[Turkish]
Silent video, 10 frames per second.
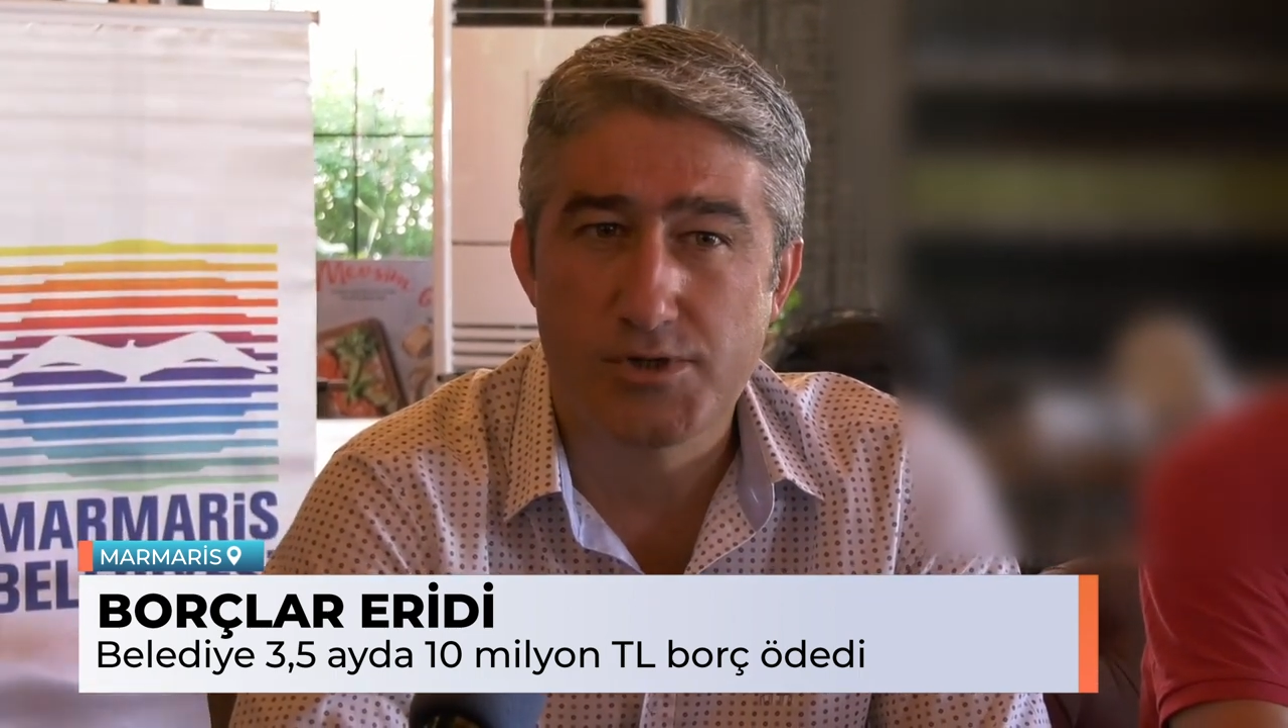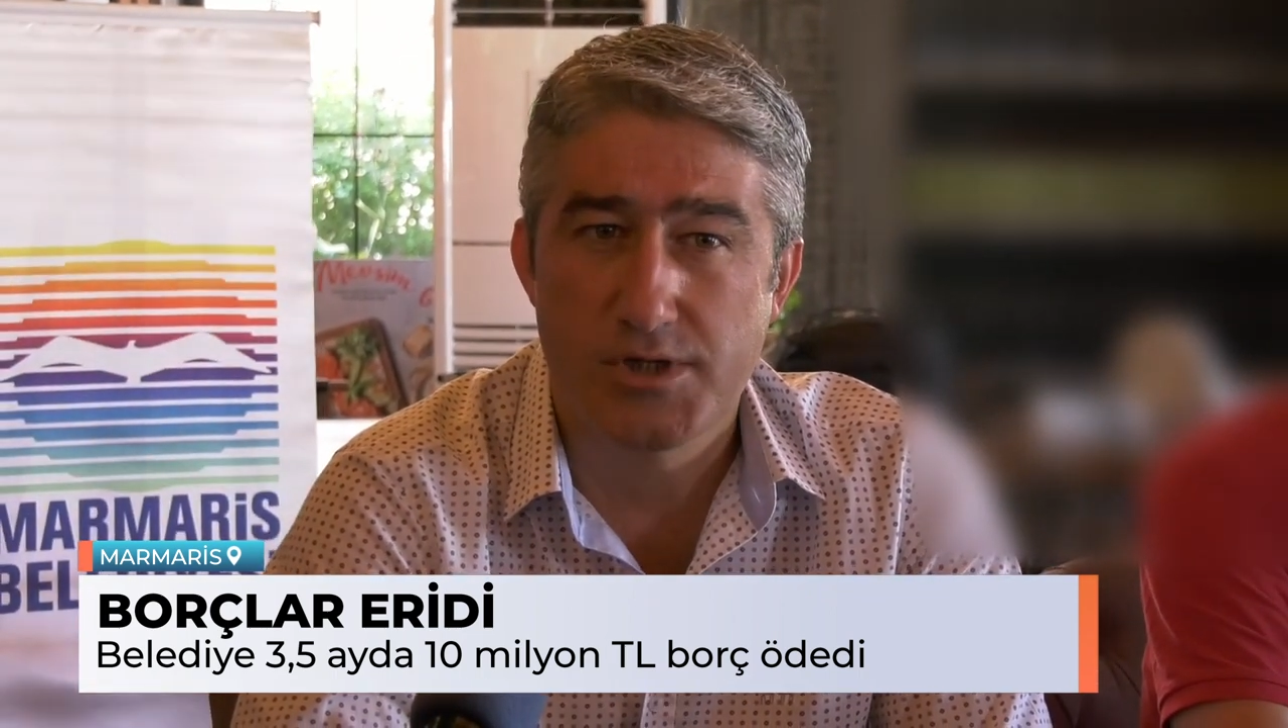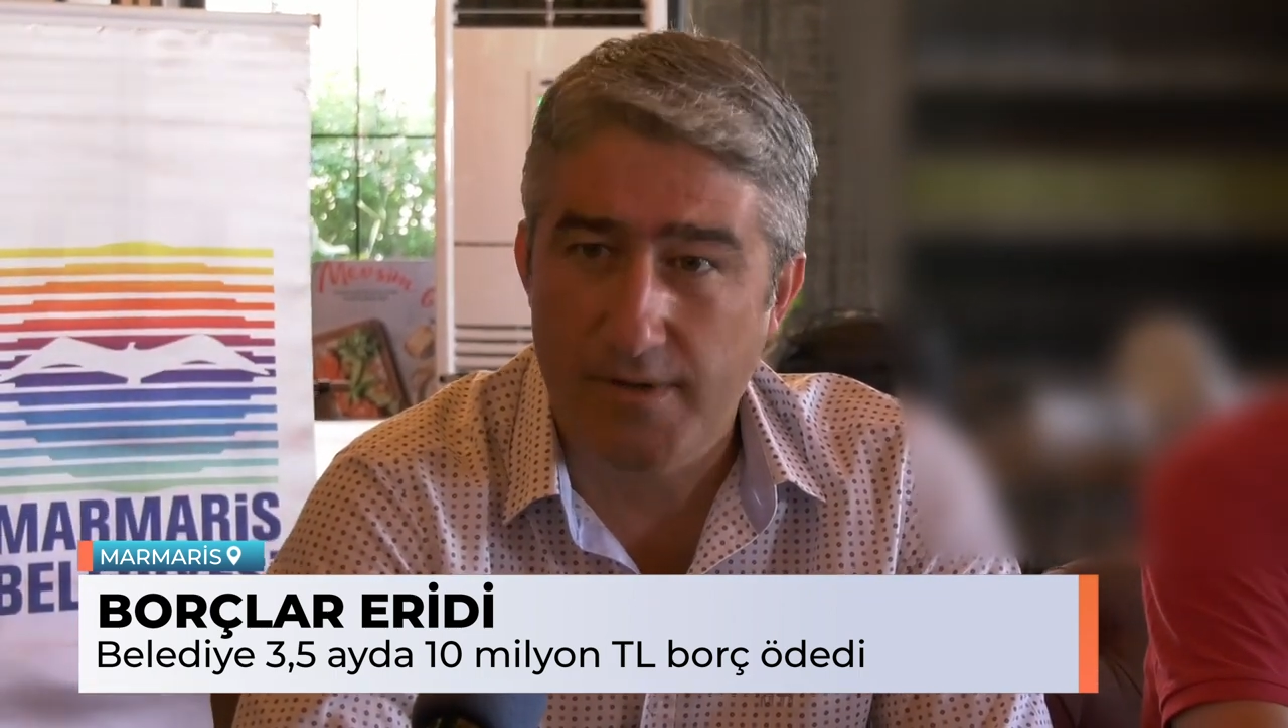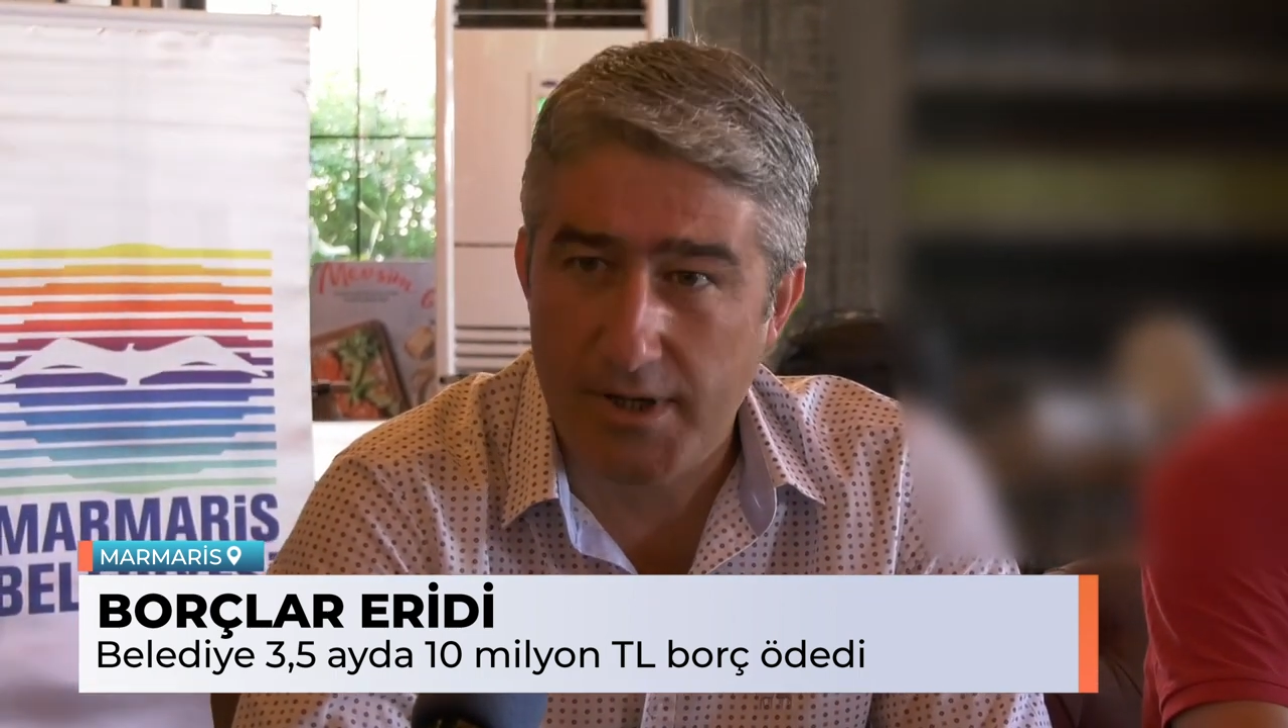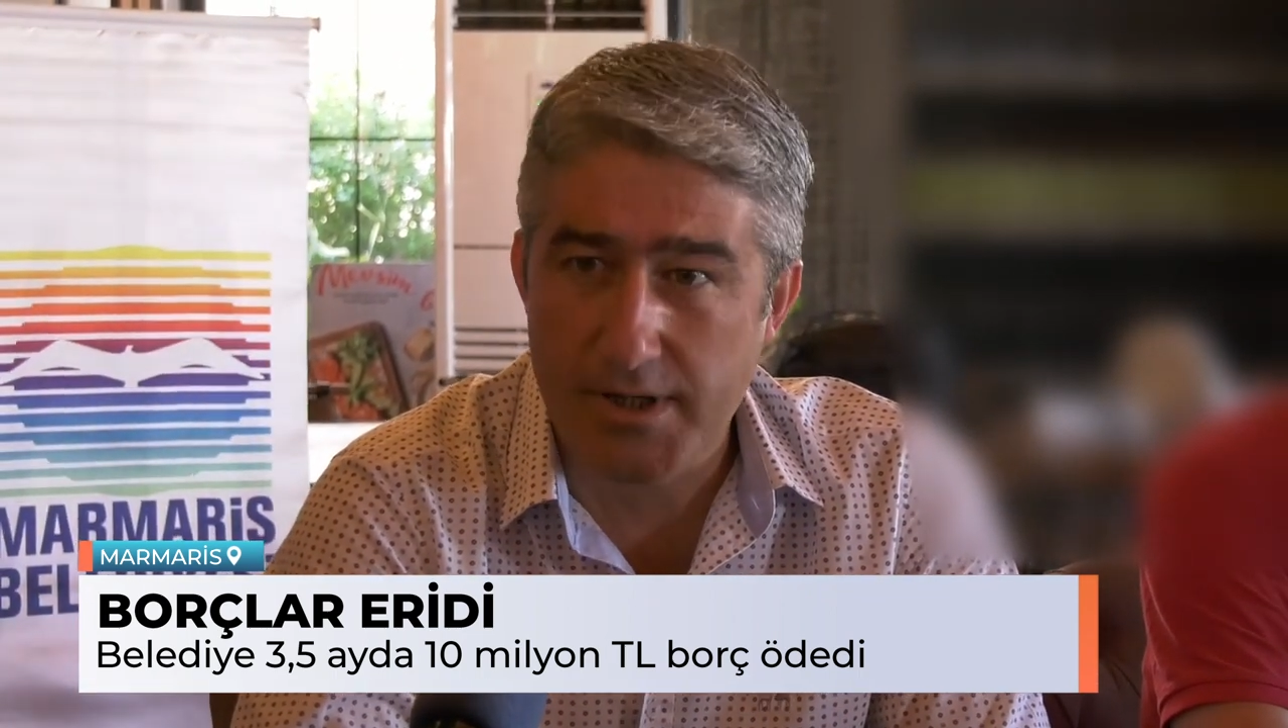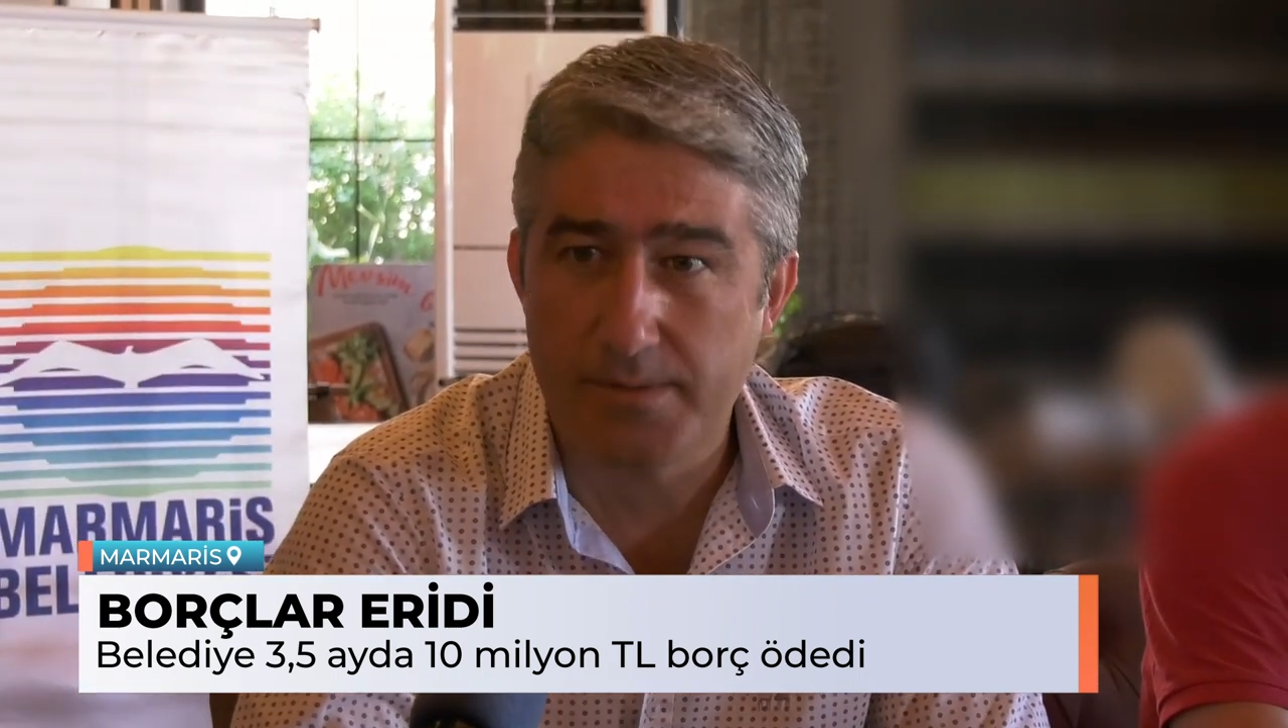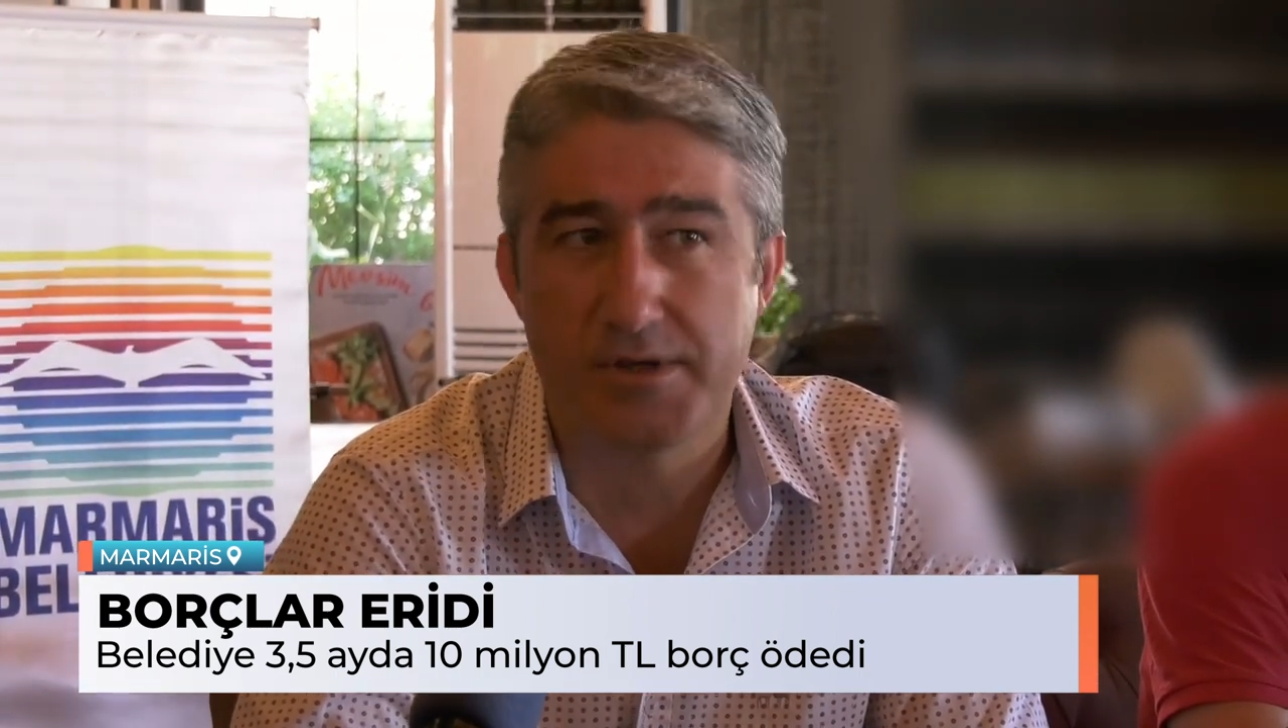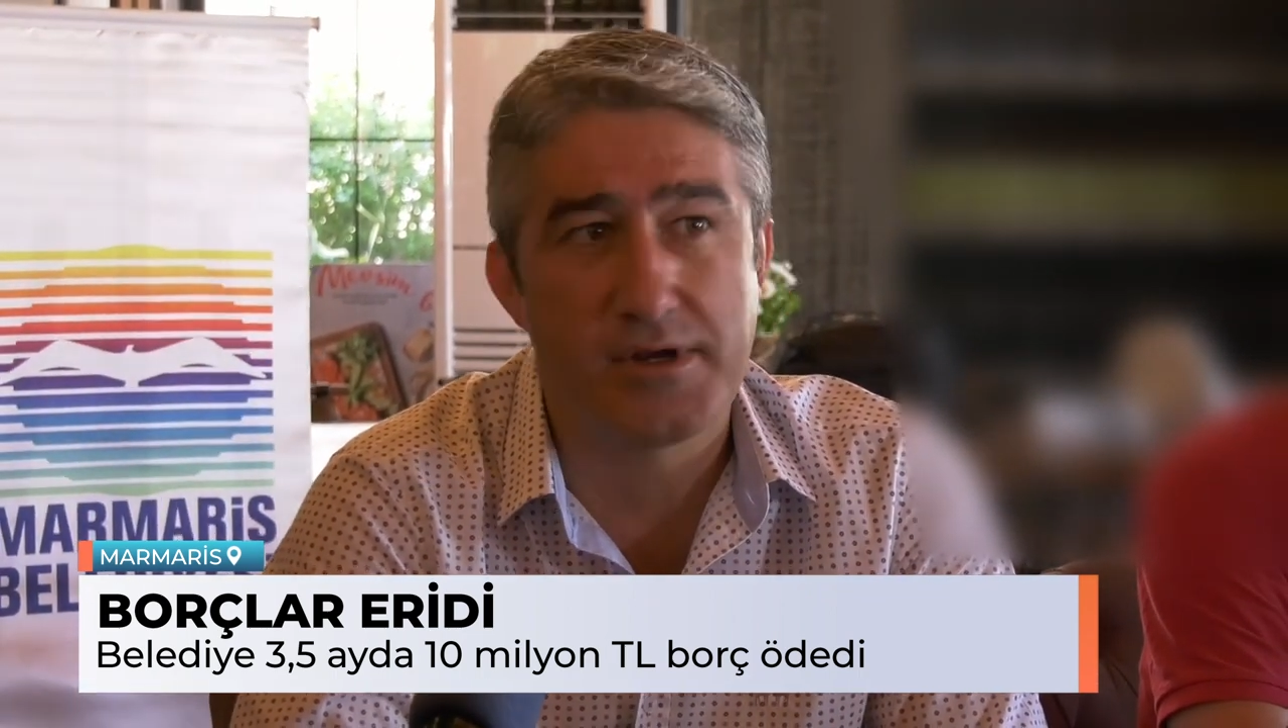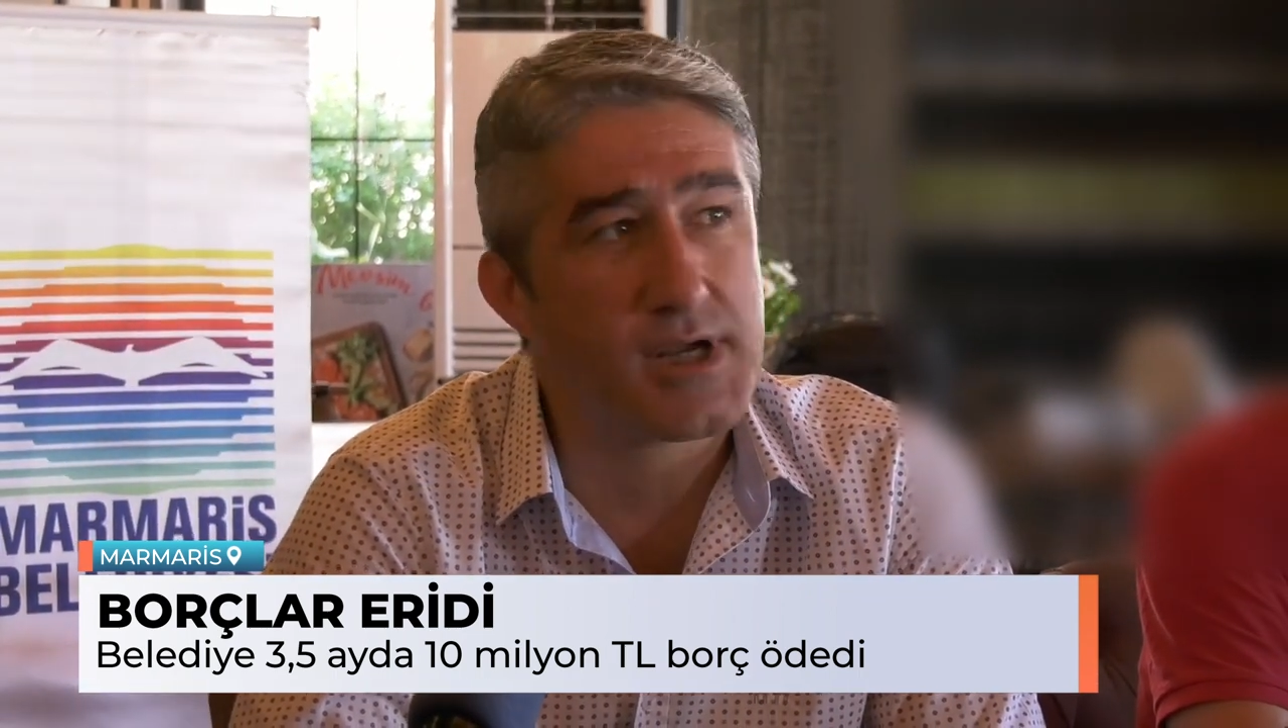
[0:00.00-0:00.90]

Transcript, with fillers: civarında bir